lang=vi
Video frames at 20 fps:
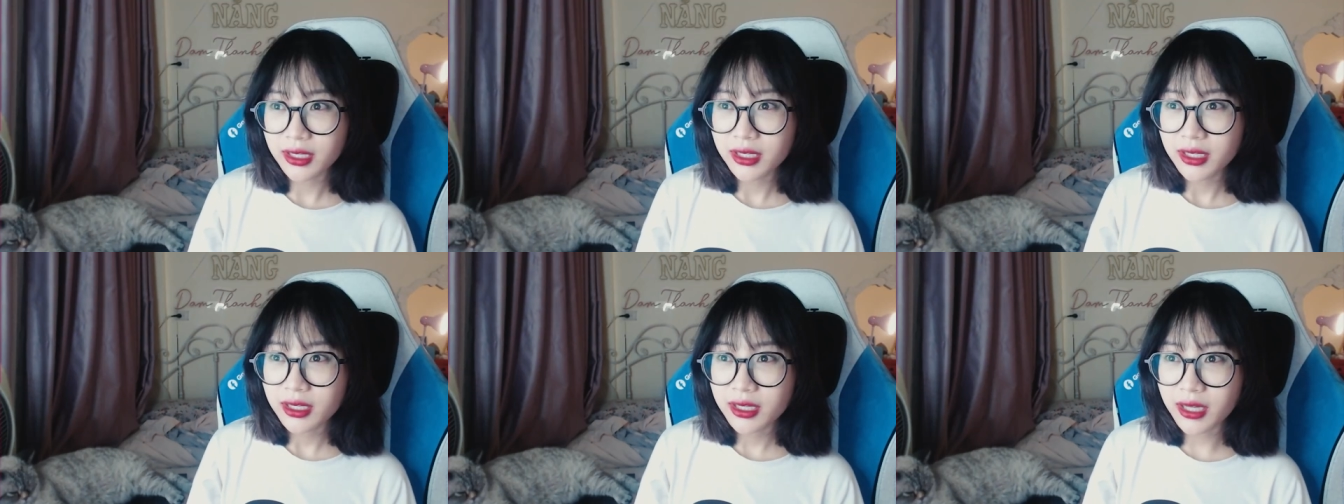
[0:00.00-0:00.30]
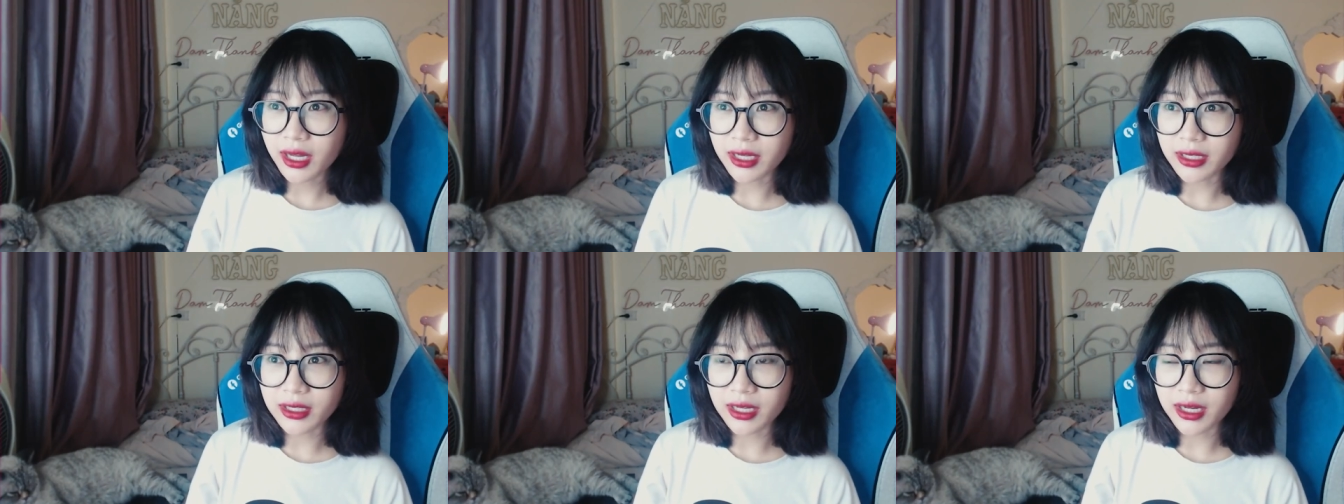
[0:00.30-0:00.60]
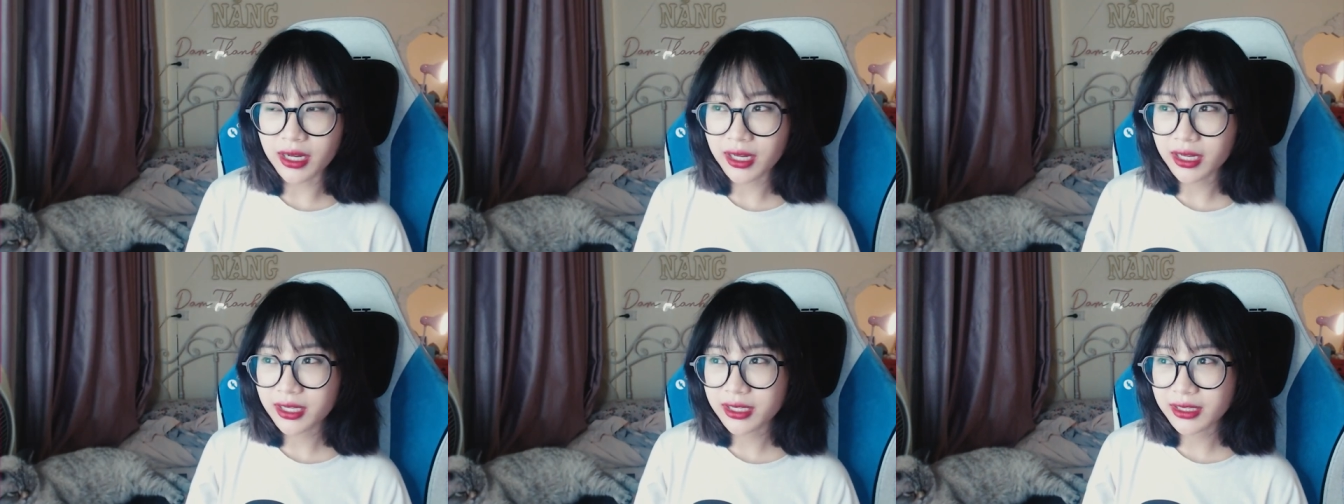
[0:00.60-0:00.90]
cần
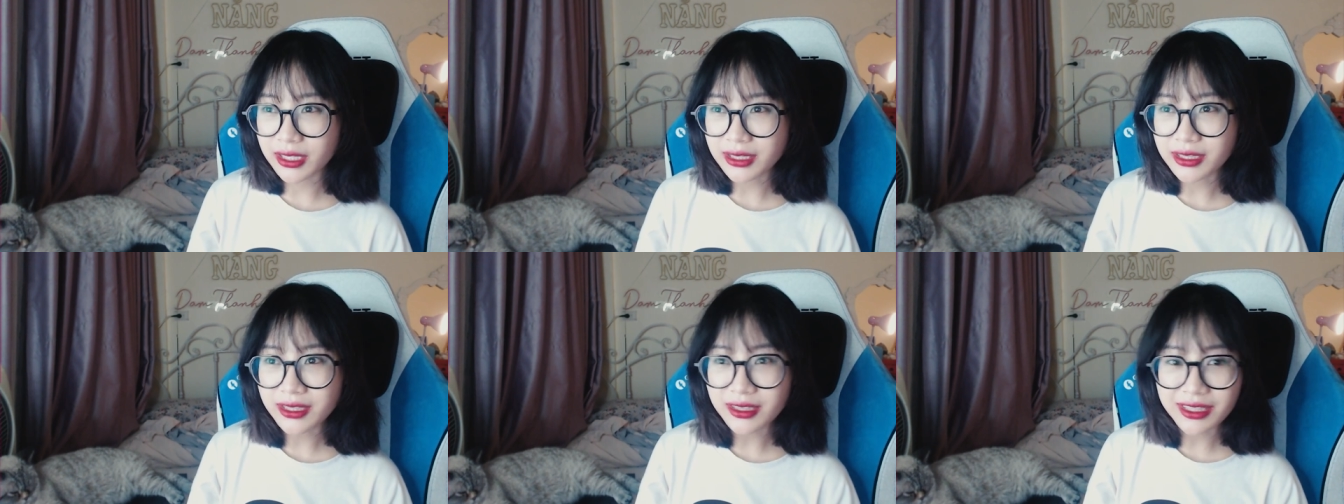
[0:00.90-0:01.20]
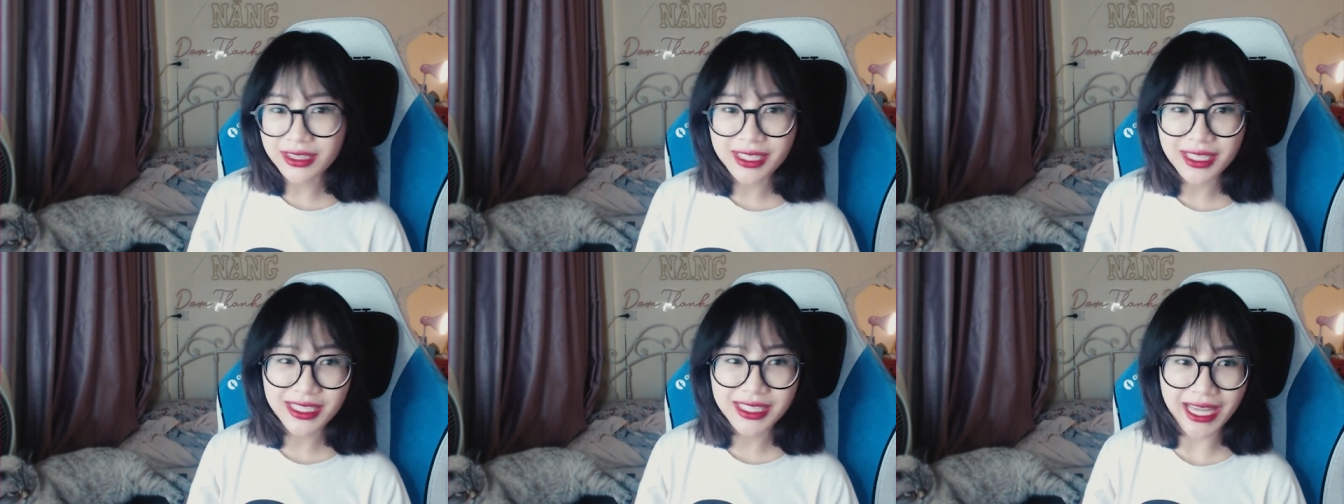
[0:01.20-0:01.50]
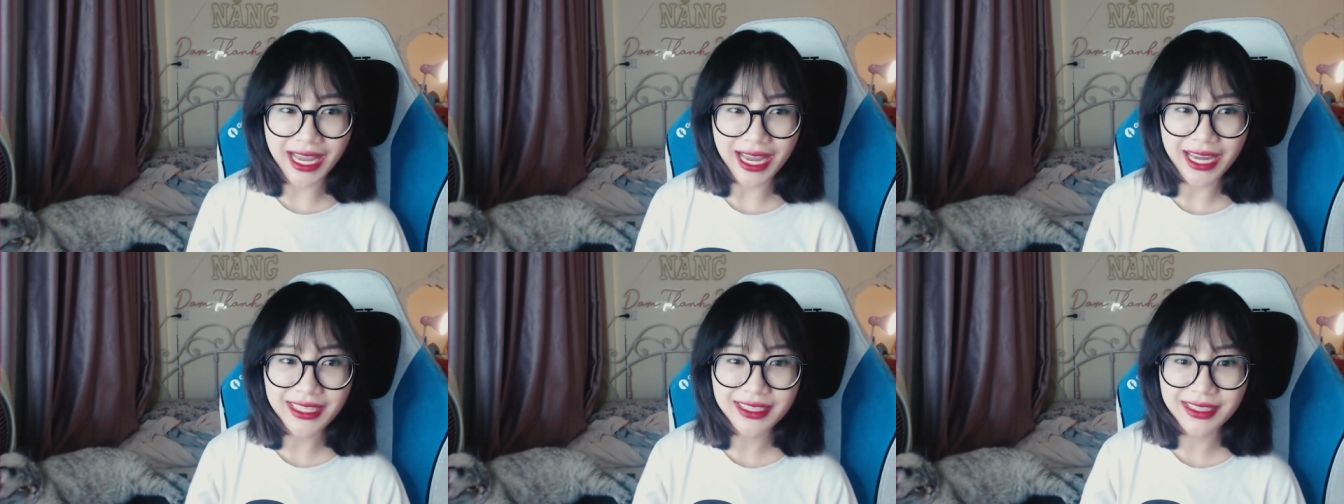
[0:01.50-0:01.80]
ờ, cái sự chia
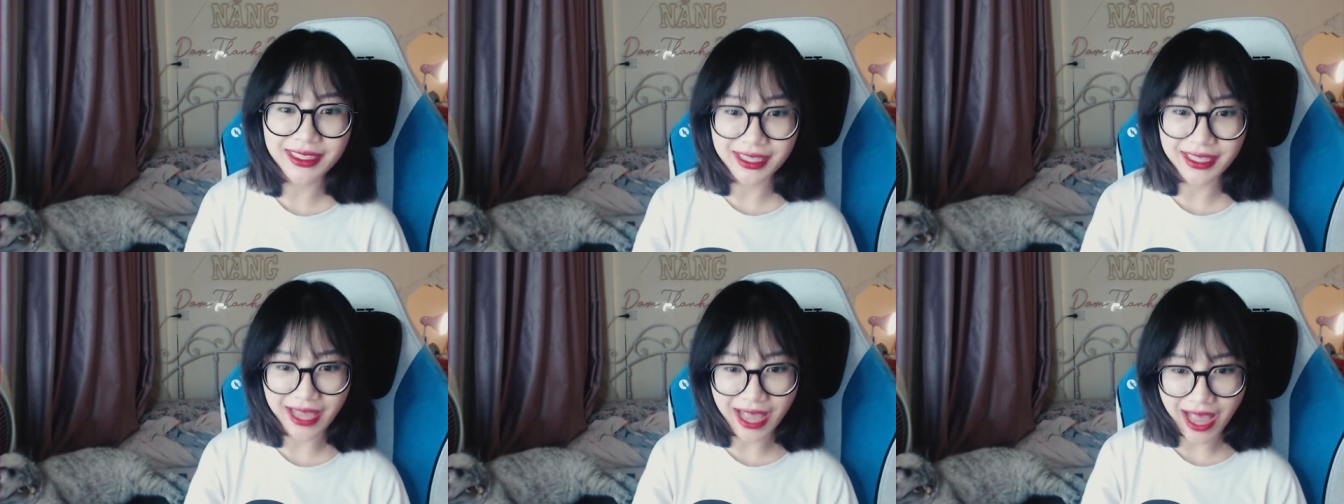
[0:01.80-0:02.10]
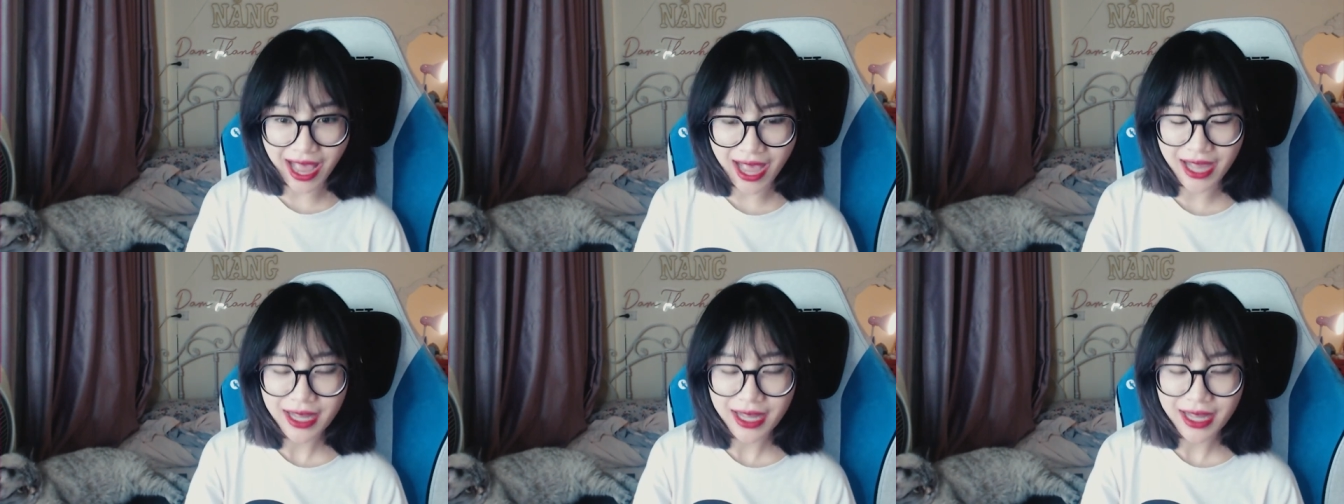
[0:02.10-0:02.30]
sẻ hay gì cả